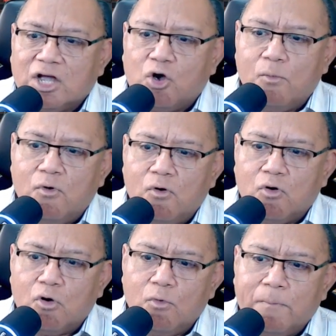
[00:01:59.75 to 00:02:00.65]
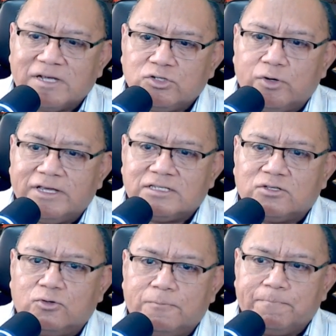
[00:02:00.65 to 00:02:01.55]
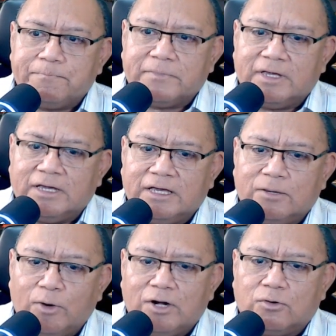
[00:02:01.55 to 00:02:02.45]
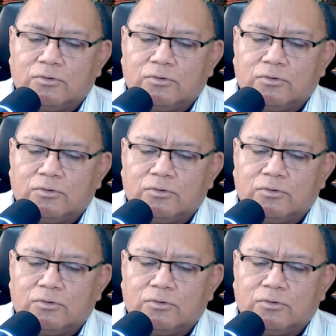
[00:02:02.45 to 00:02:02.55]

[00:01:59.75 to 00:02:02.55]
¿Cómo, cómo pasó esto? bueno,